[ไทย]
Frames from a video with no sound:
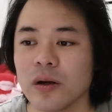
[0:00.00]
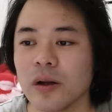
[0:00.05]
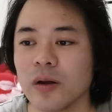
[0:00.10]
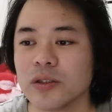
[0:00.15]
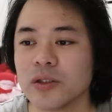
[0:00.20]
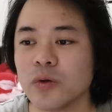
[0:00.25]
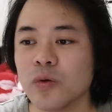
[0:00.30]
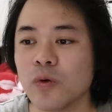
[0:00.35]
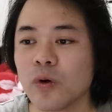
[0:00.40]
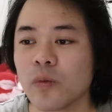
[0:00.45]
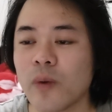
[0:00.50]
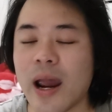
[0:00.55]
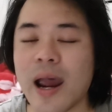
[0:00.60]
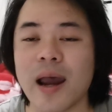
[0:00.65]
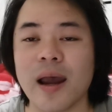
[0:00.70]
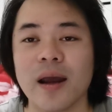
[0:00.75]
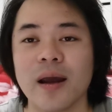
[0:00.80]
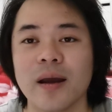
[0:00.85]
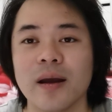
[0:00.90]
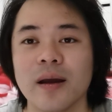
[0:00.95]
เราจะดู
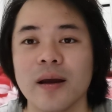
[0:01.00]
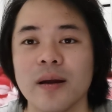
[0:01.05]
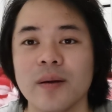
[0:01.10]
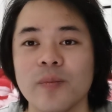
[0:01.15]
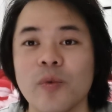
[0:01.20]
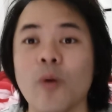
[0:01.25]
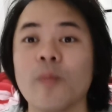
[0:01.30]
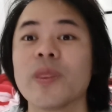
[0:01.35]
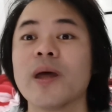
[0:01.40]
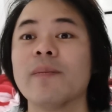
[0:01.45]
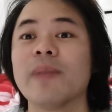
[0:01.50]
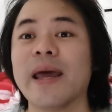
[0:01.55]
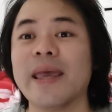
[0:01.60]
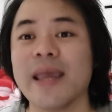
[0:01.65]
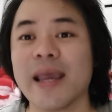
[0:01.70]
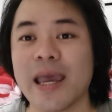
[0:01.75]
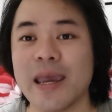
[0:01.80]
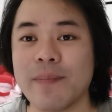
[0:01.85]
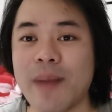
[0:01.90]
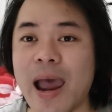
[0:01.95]
ว่าผมทำอะไร
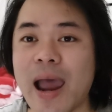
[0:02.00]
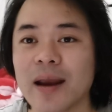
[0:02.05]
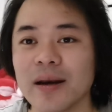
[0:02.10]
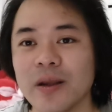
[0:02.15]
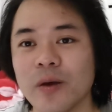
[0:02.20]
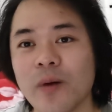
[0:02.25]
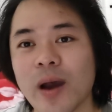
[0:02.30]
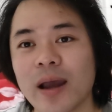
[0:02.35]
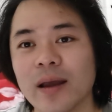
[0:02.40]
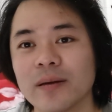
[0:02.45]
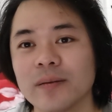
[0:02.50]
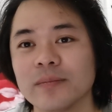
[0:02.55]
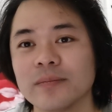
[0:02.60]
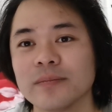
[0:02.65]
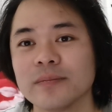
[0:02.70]
ยังไงบ้างดีกว่า